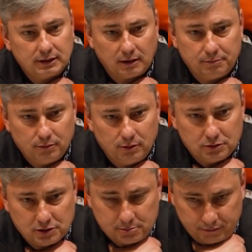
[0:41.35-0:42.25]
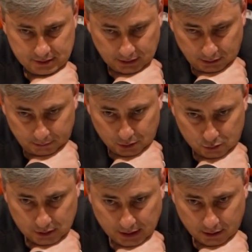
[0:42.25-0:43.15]
Tak było chociażby w ostatnim
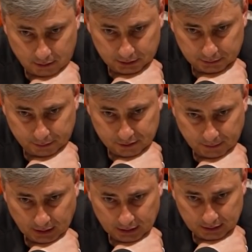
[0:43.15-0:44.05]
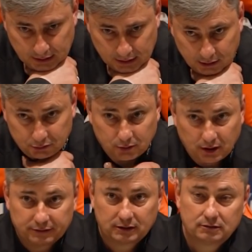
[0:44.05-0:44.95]
meczu z Arką, gdzie po zmianach Darka
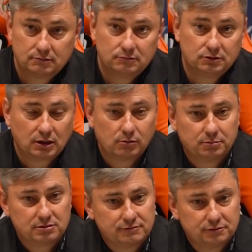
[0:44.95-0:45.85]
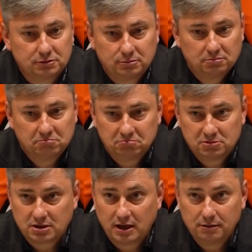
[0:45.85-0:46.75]
Żurawia Zagłębie stworzyło
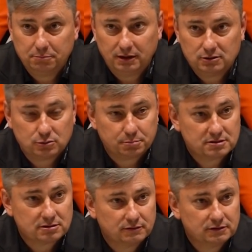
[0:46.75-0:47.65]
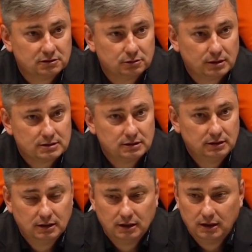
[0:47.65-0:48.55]
4-5% sytuacji.